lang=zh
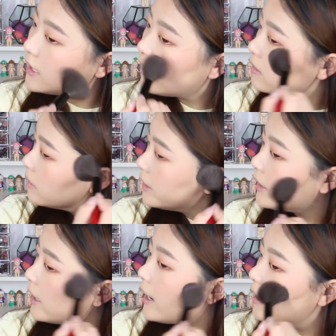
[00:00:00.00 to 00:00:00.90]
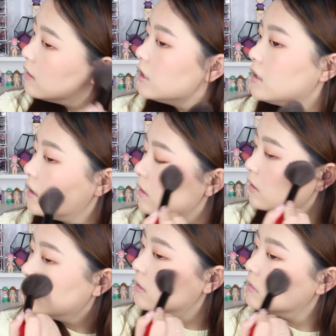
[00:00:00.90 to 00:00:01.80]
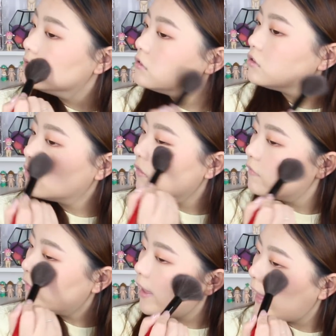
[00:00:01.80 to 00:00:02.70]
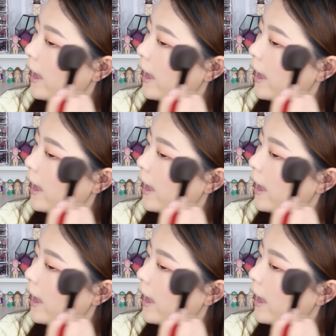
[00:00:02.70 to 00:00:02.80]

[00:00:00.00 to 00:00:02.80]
这样可以让嗯修容粉。